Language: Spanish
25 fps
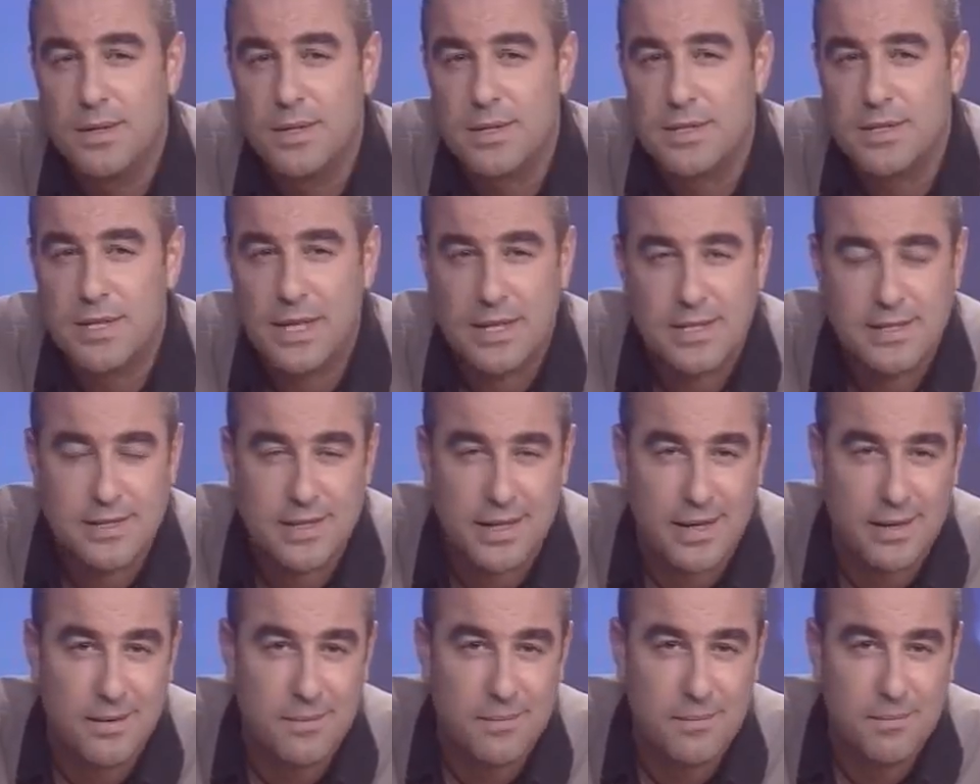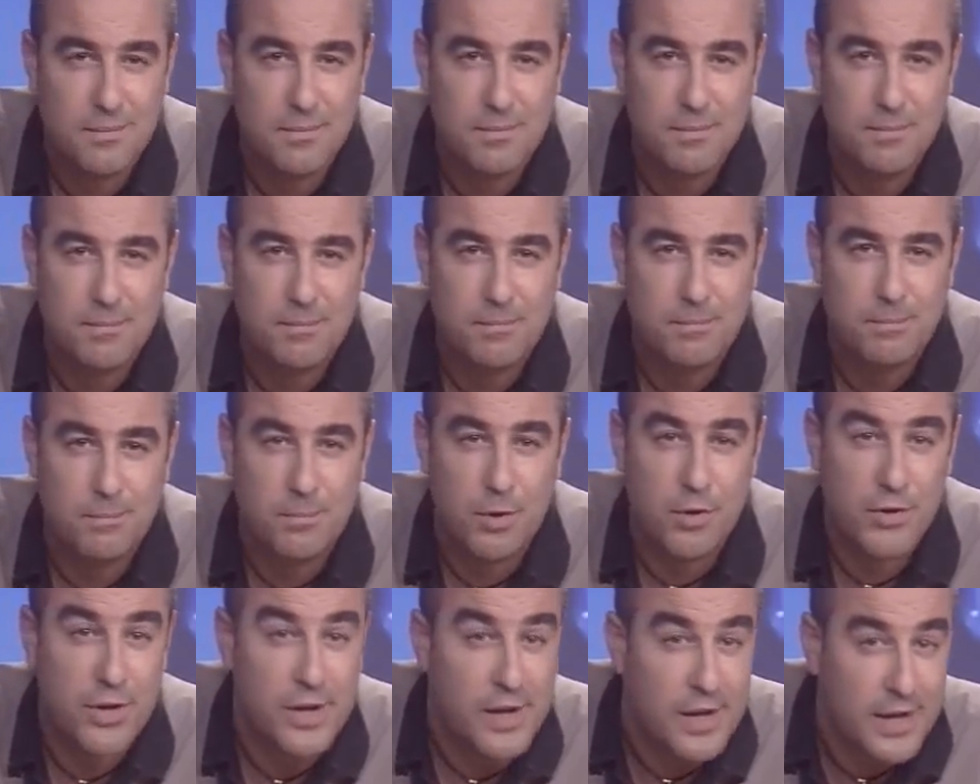Sexta,
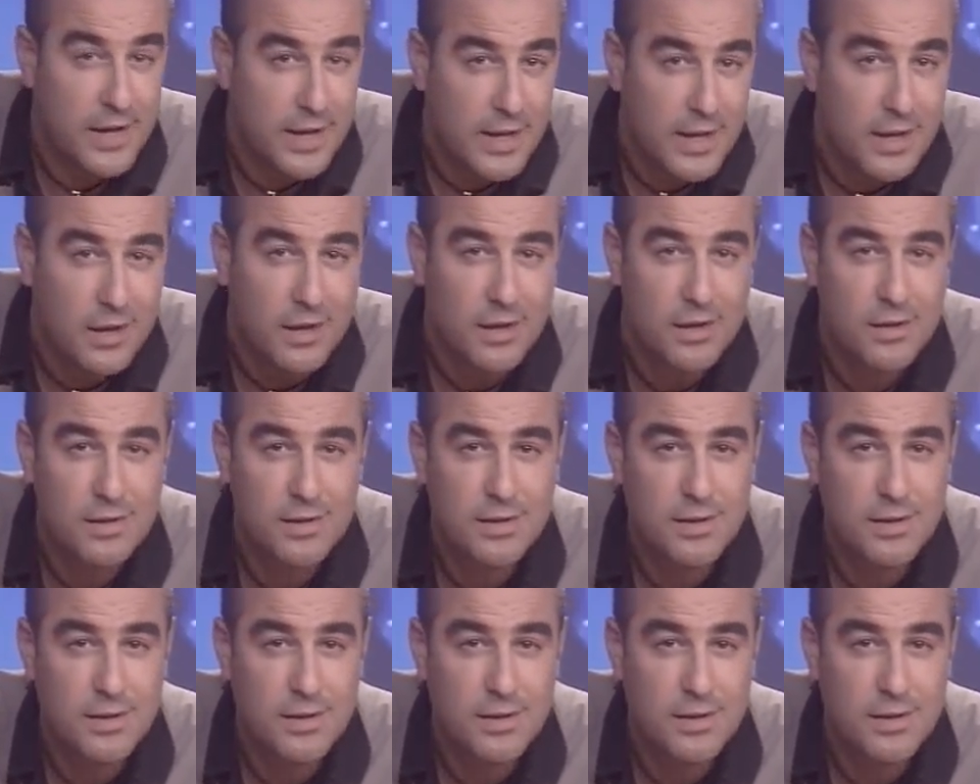poder reír.